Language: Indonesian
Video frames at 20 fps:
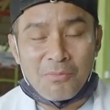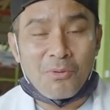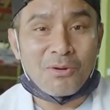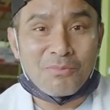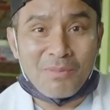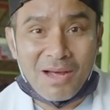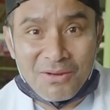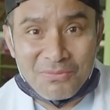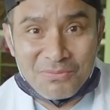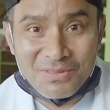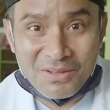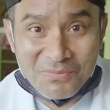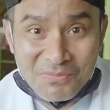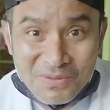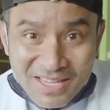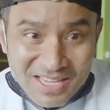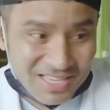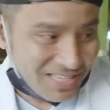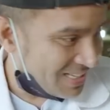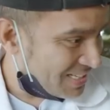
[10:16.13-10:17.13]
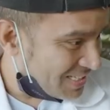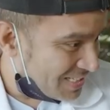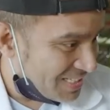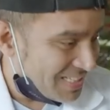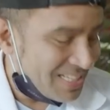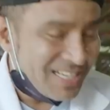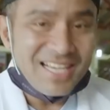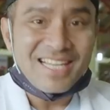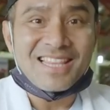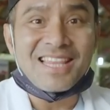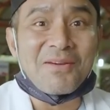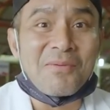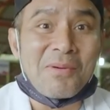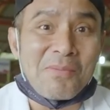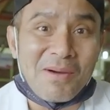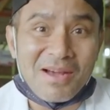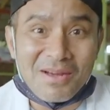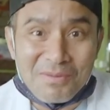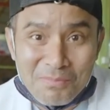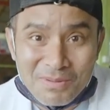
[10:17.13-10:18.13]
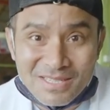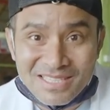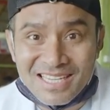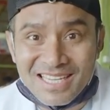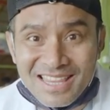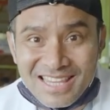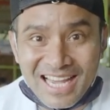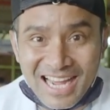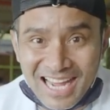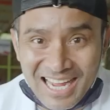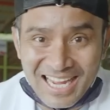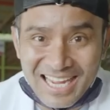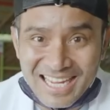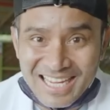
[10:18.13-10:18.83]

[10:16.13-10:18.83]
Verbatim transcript: mohon maaf tapi kita memang pecinta